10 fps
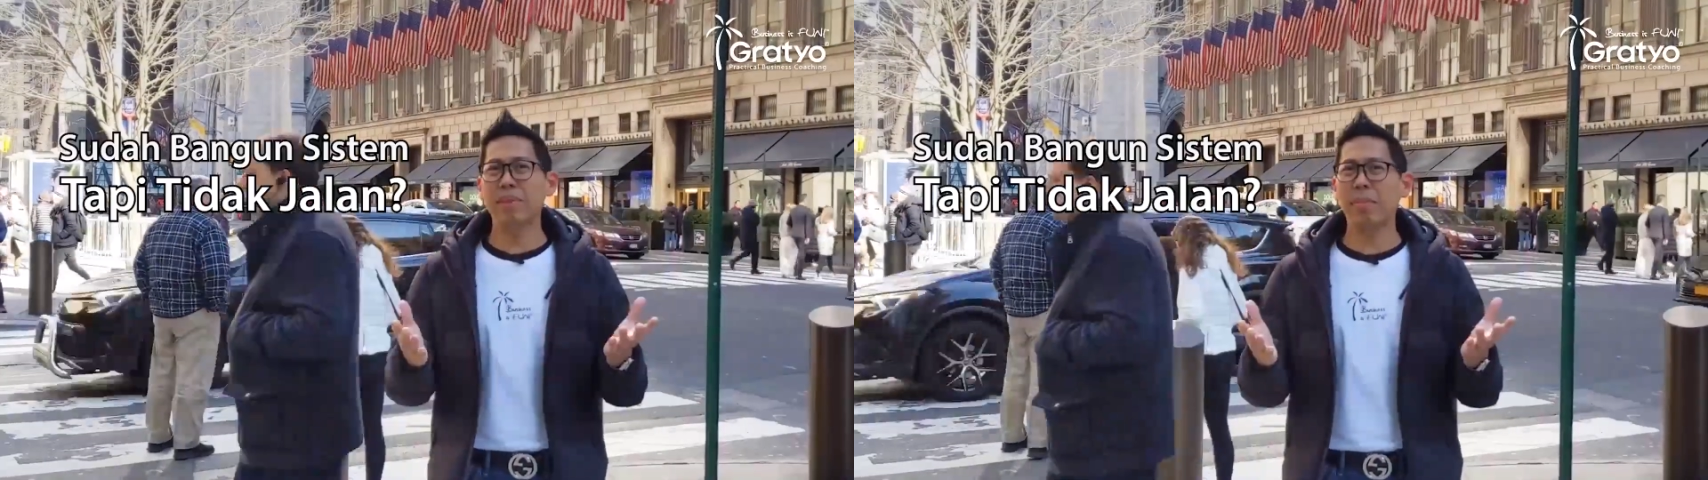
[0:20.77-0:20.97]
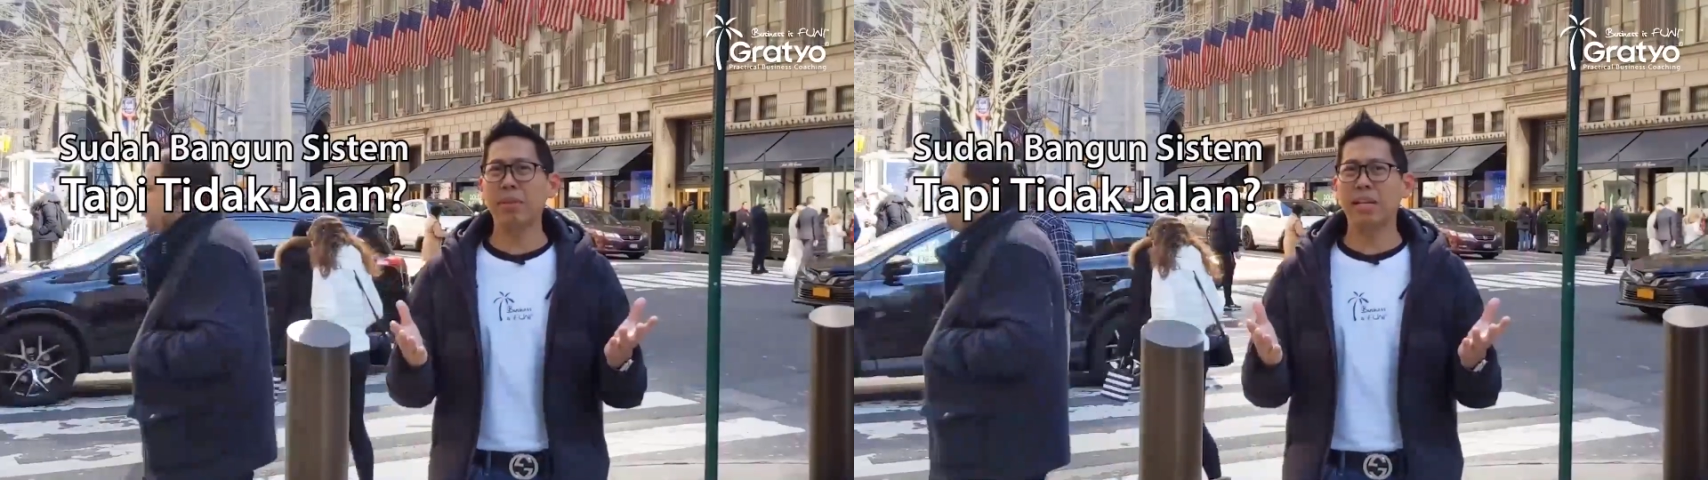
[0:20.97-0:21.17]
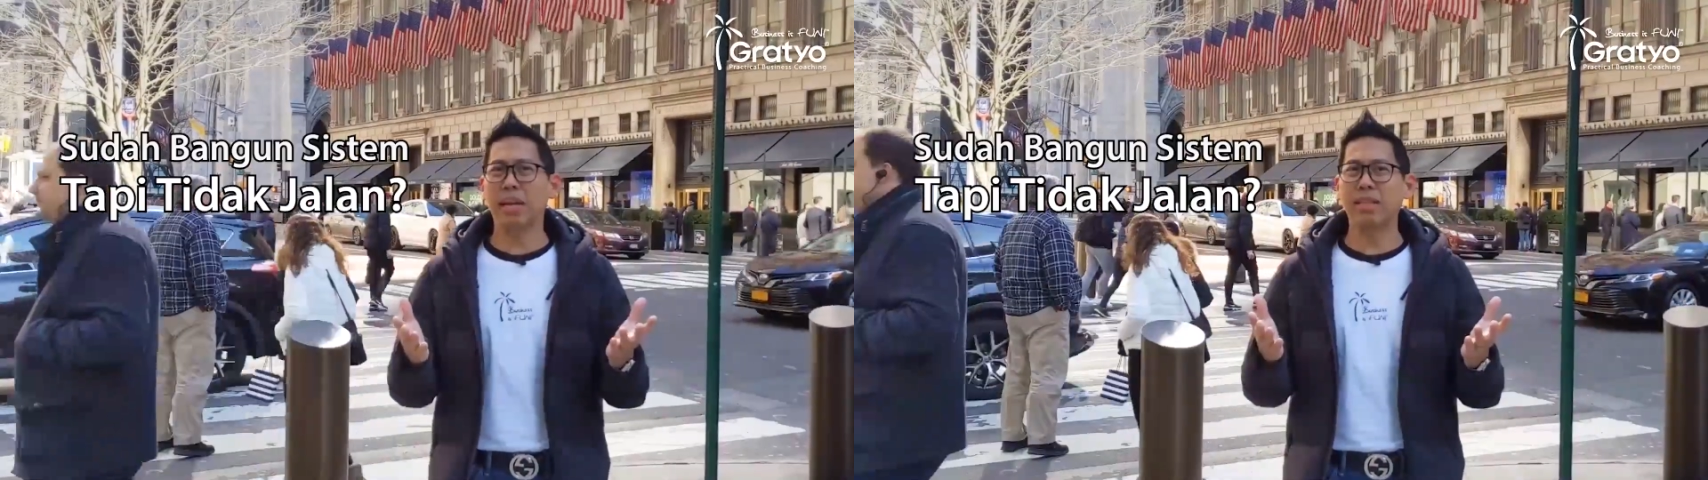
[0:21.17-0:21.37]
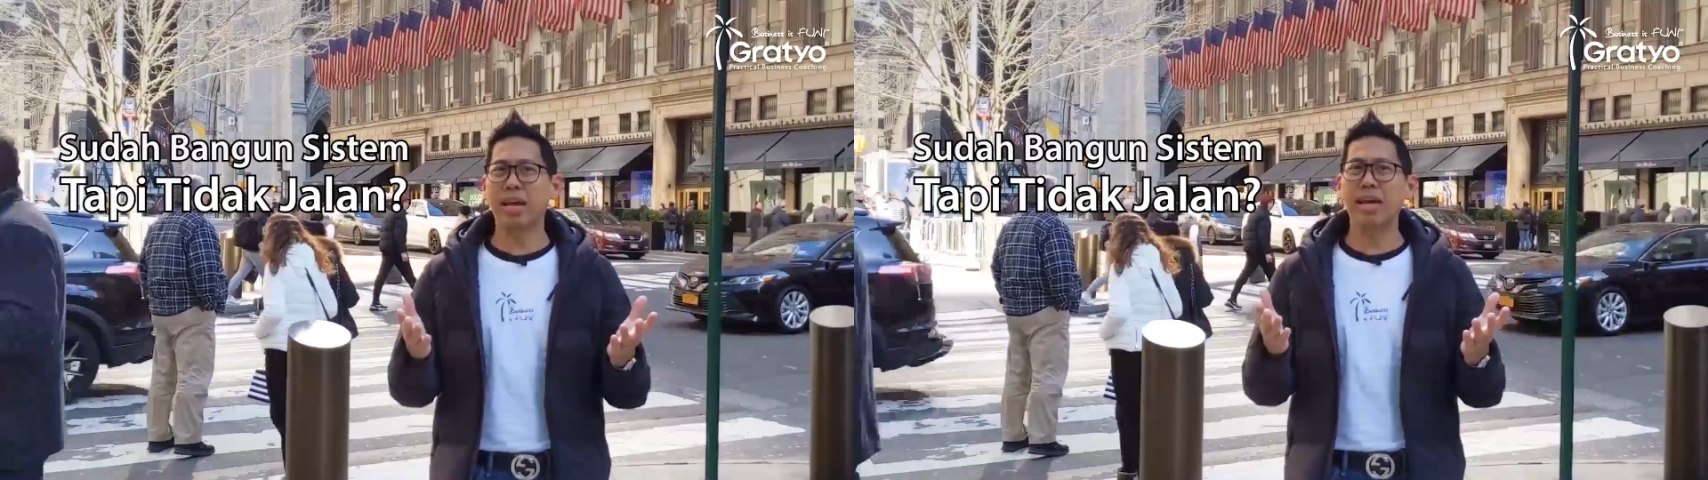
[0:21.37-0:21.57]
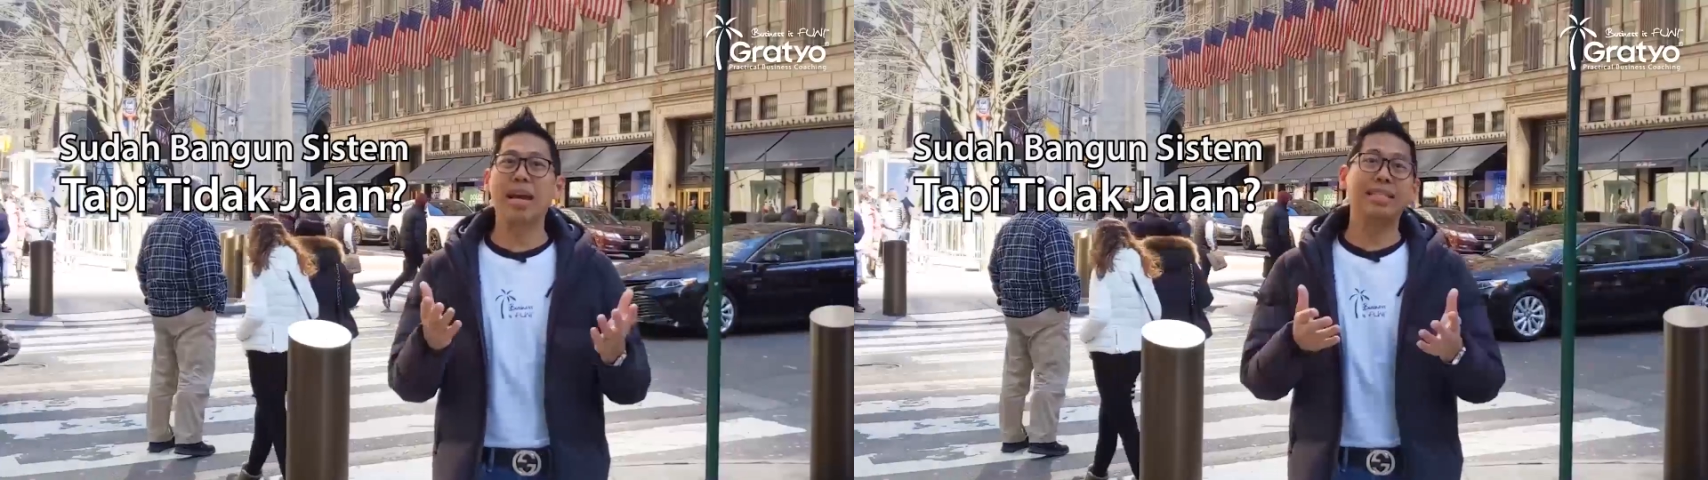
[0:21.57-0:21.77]
tapi
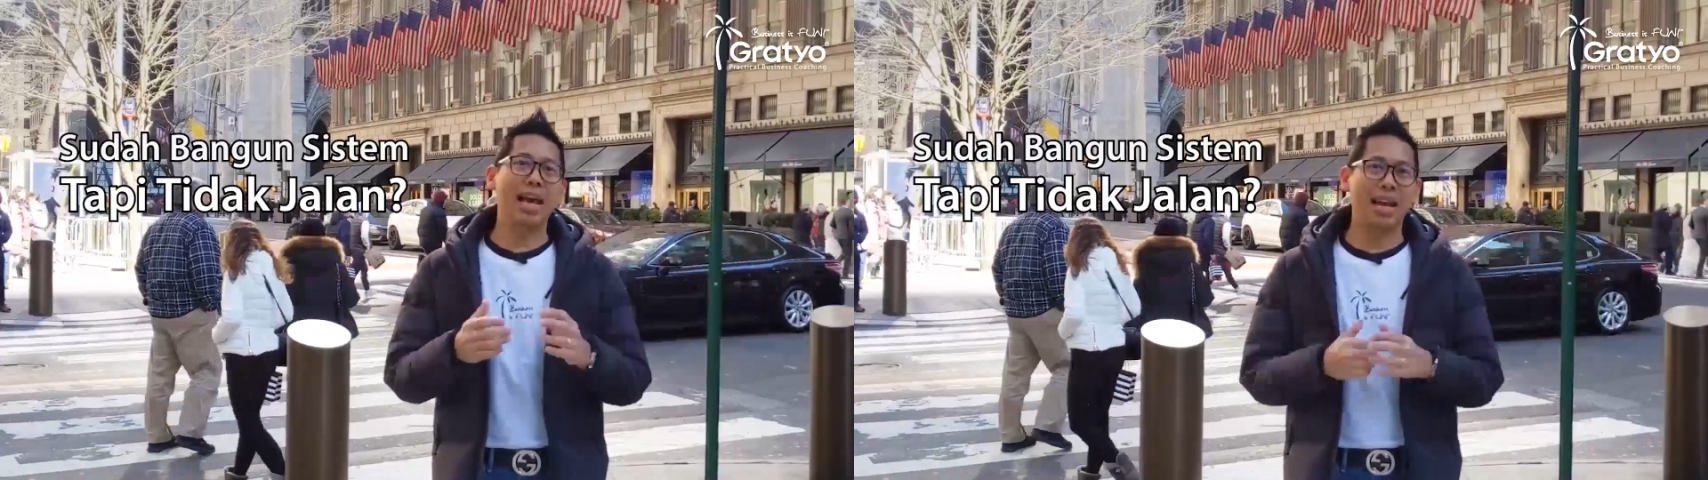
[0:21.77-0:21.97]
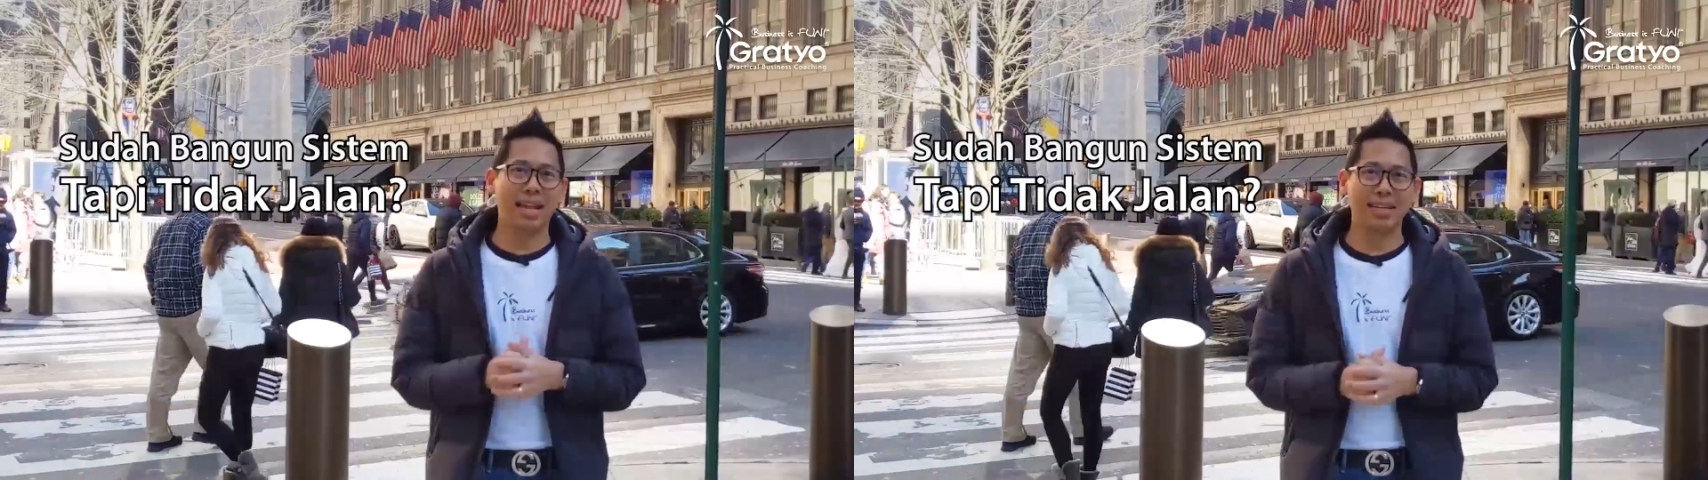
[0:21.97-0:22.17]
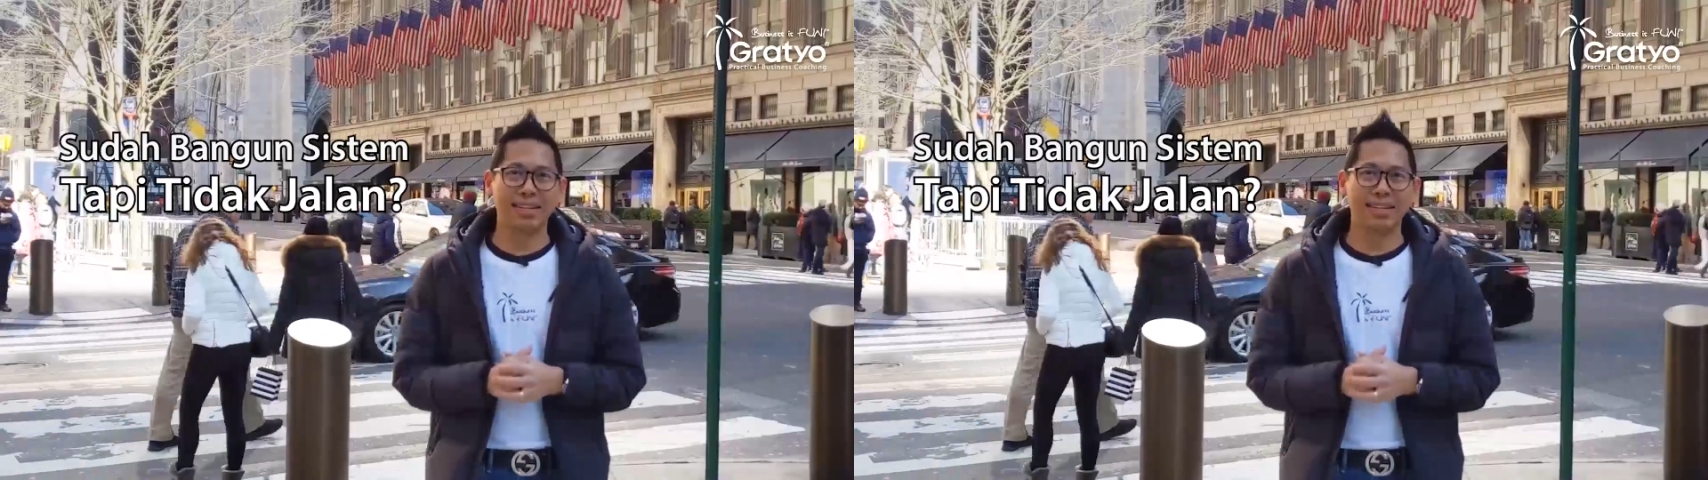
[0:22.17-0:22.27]
ternyata nggak jalan.